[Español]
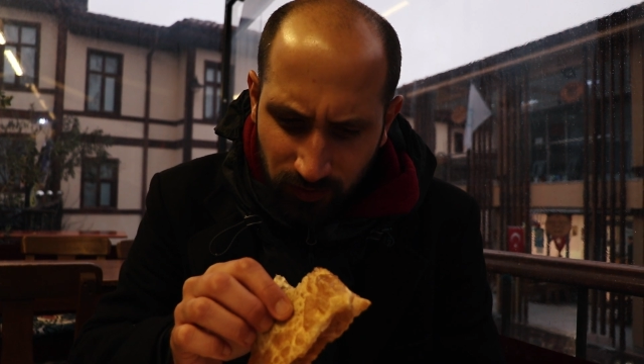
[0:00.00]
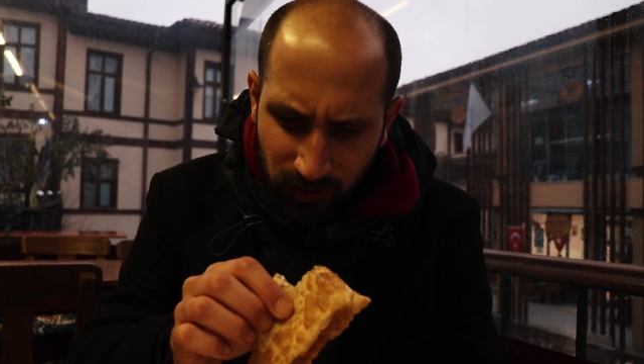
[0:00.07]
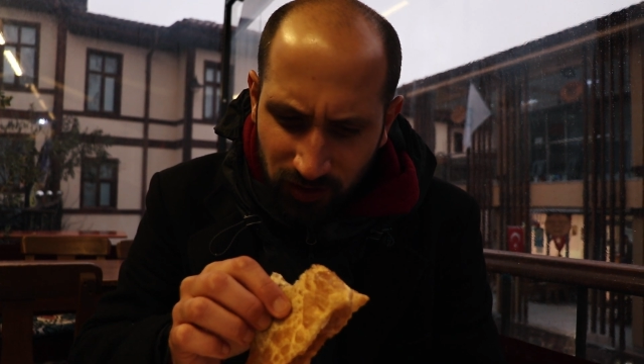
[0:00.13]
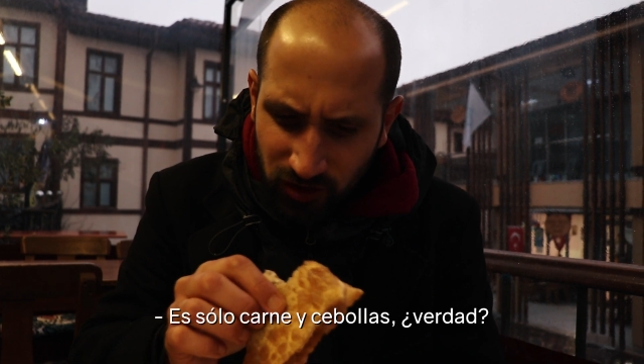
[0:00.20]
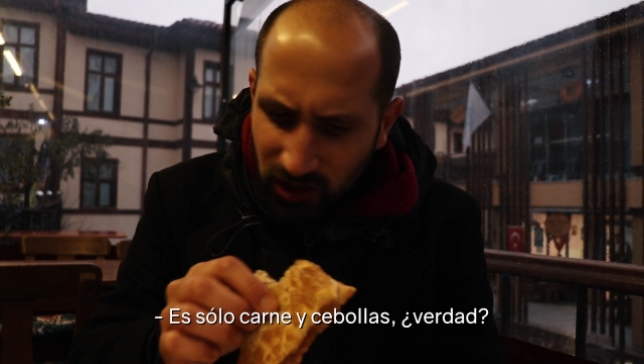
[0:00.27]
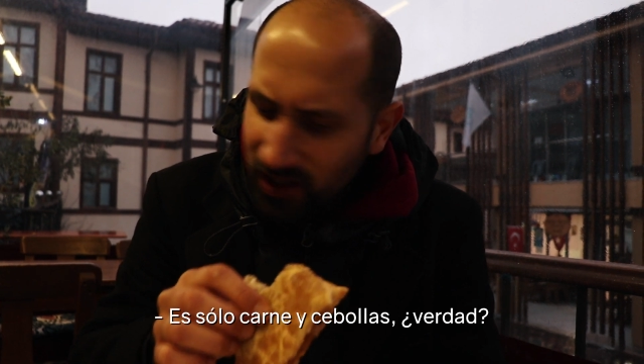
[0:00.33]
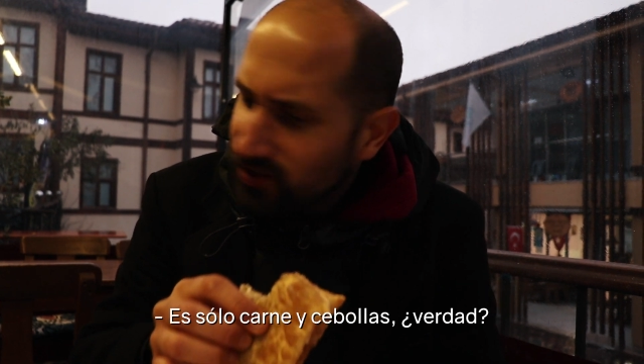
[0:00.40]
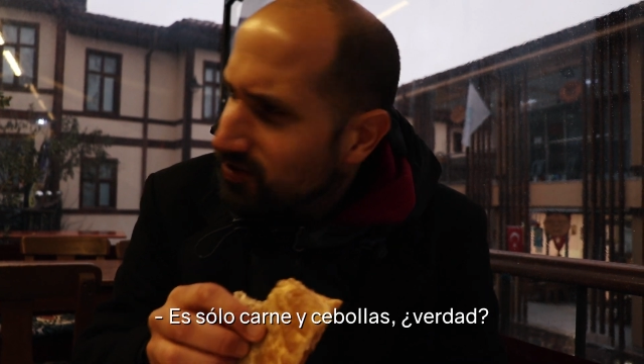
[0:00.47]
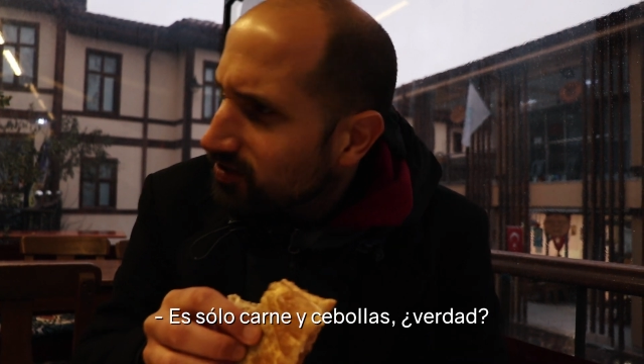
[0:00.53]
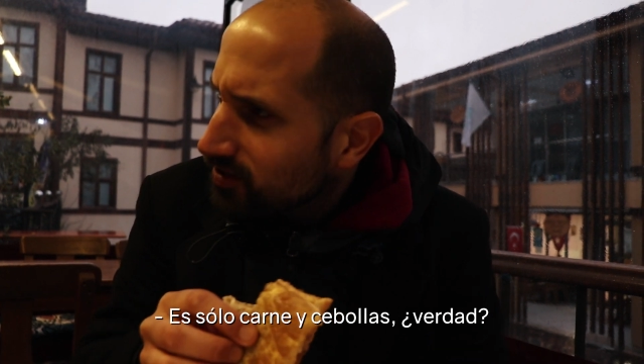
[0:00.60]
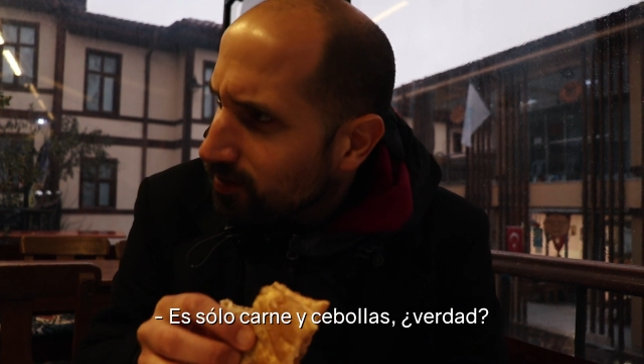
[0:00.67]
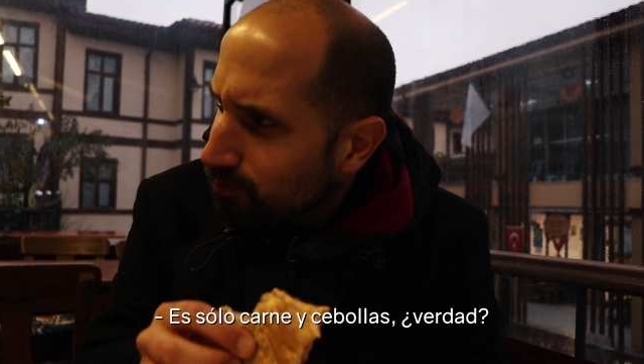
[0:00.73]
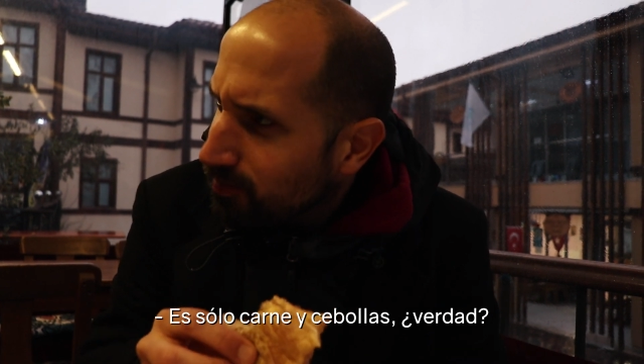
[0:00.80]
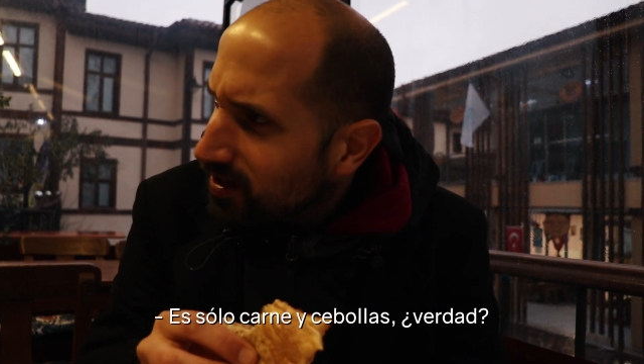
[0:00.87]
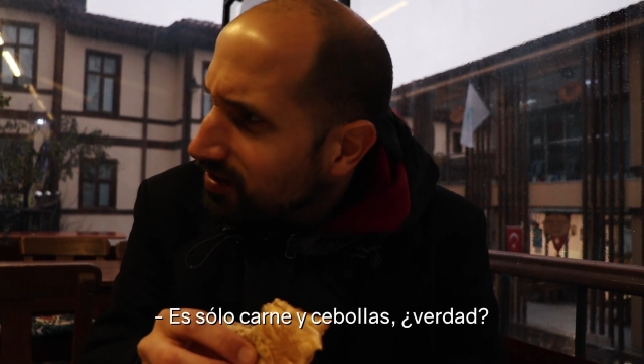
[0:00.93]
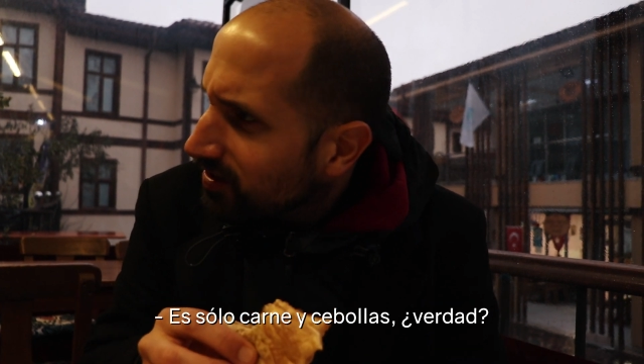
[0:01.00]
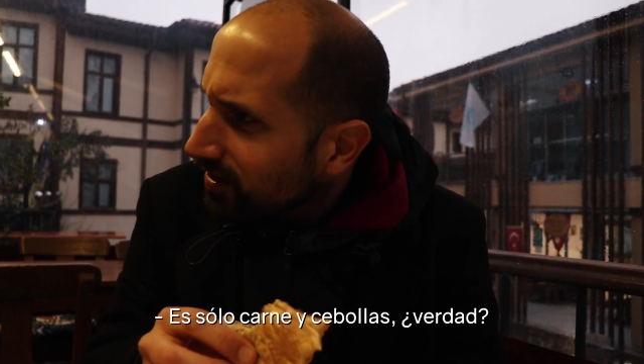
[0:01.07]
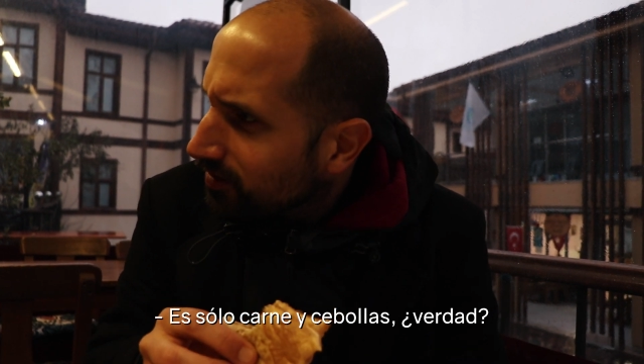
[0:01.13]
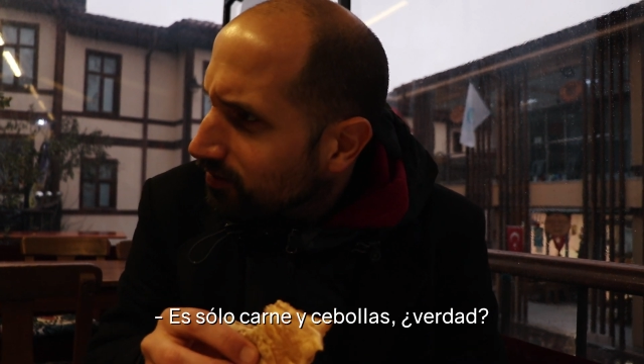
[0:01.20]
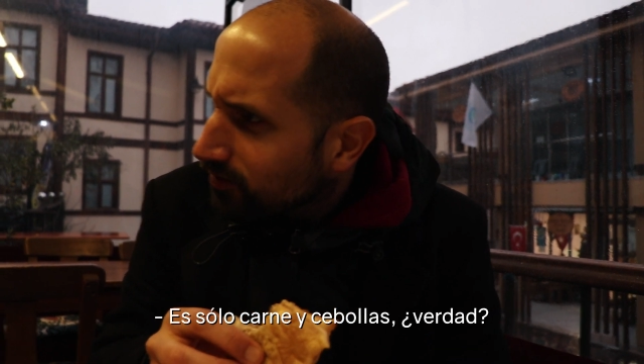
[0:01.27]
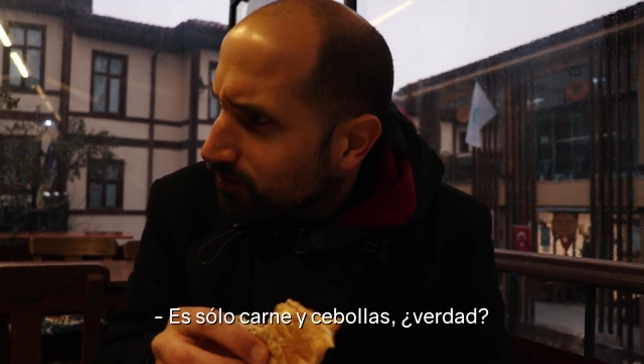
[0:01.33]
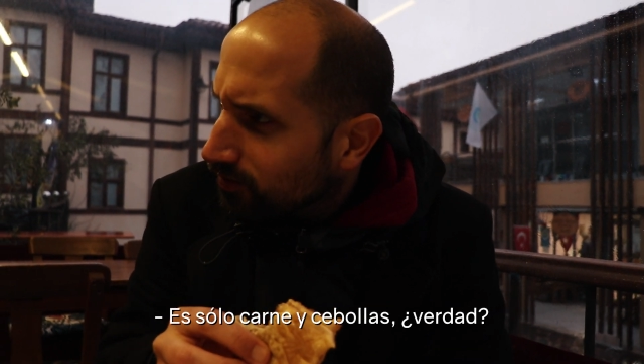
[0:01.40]
It's just meat
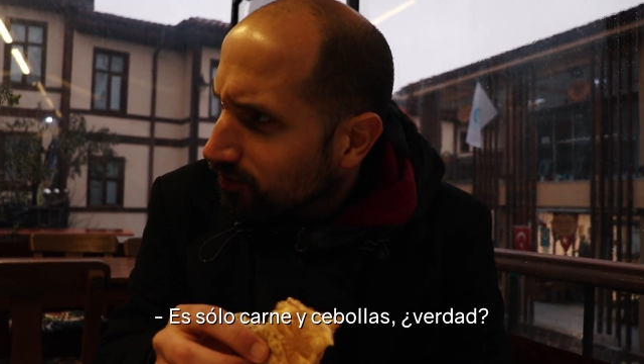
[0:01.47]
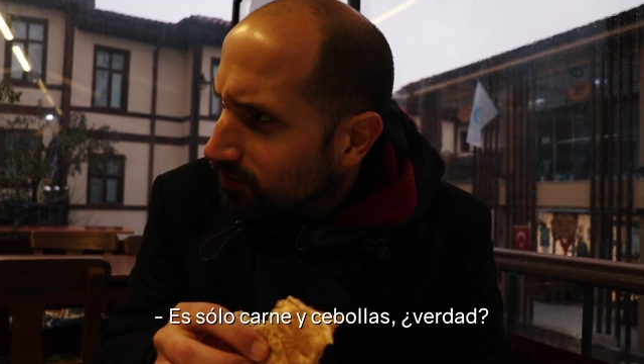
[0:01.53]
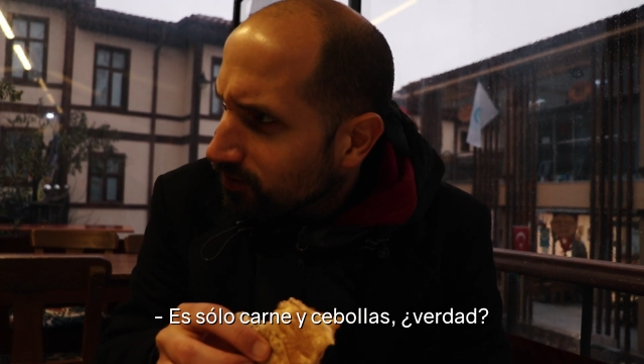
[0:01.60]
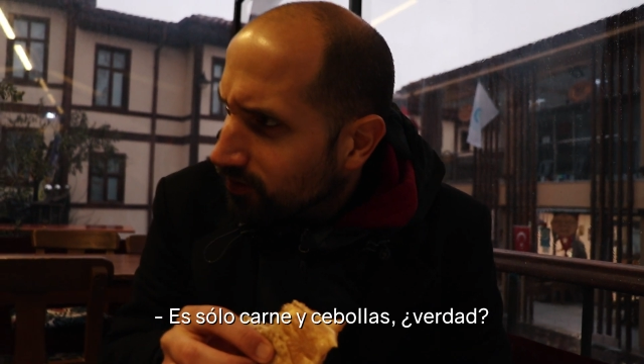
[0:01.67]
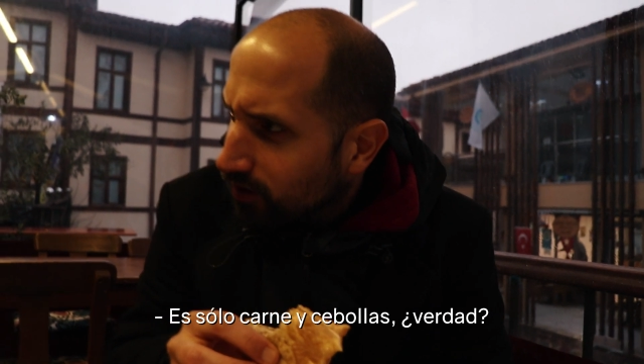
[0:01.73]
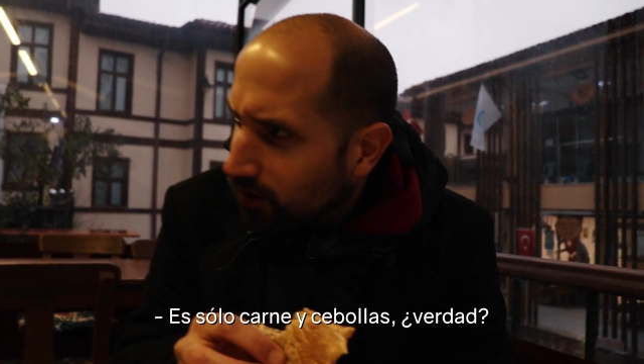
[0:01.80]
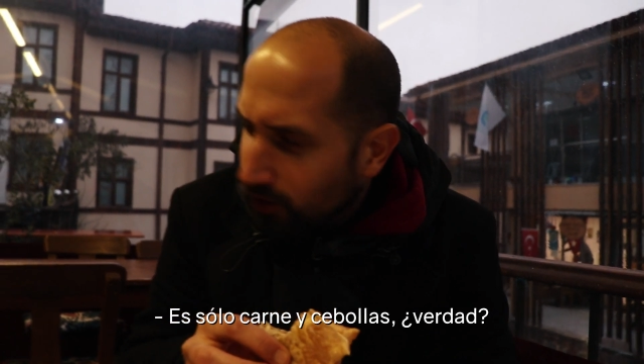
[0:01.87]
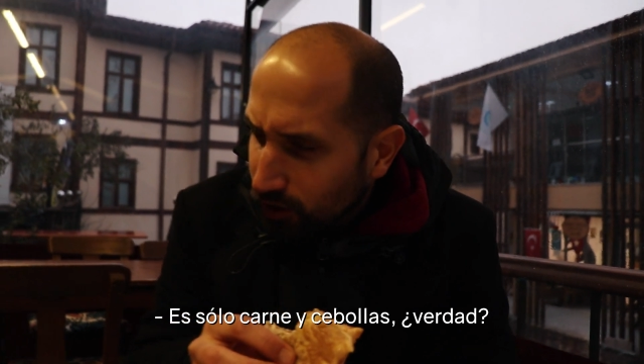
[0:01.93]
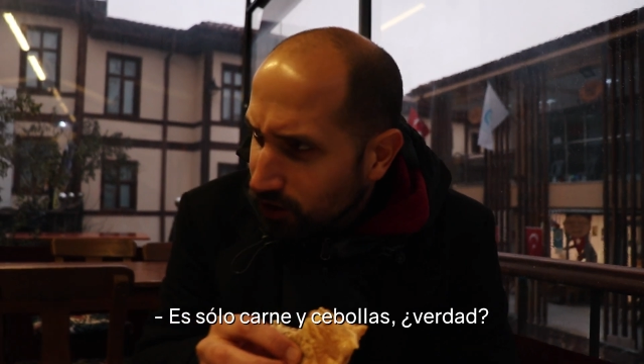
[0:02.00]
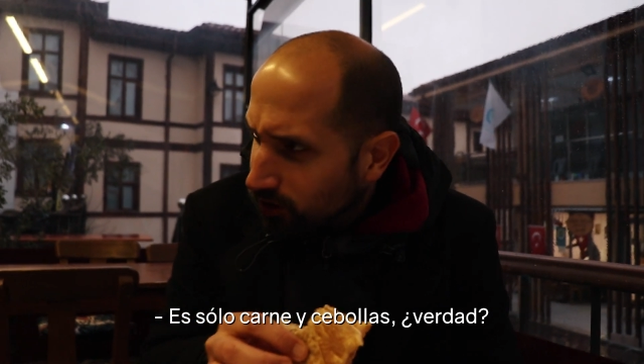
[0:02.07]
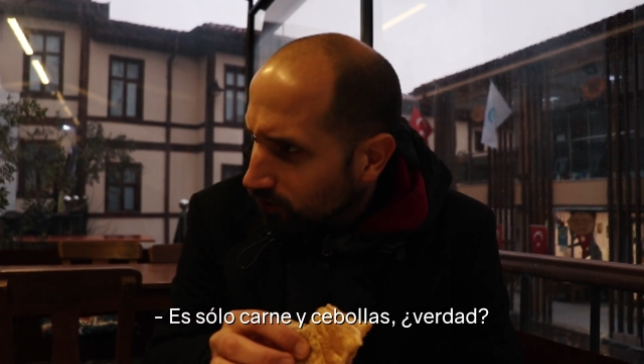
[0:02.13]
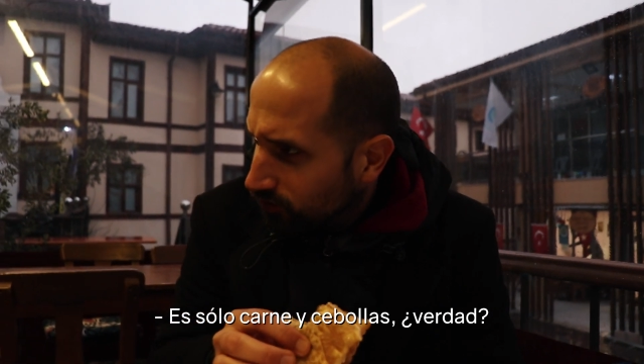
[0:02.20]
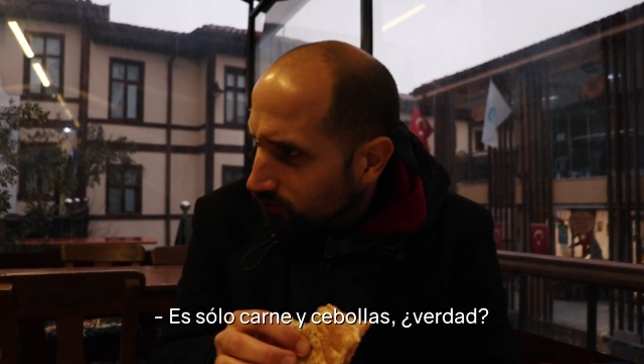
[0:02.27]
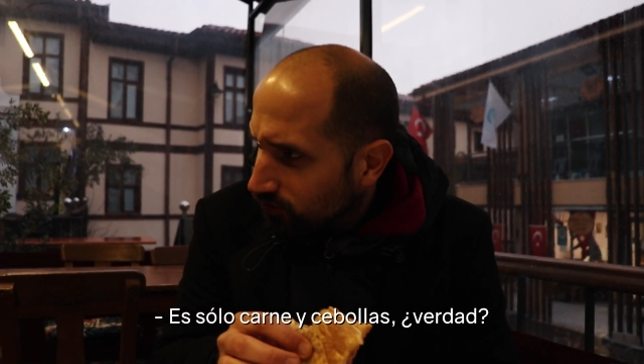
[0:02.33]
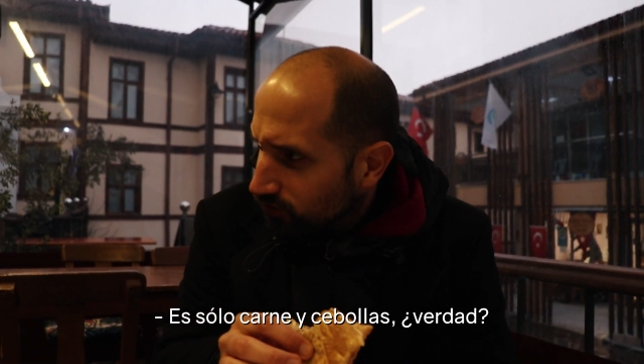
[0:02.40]
and onions,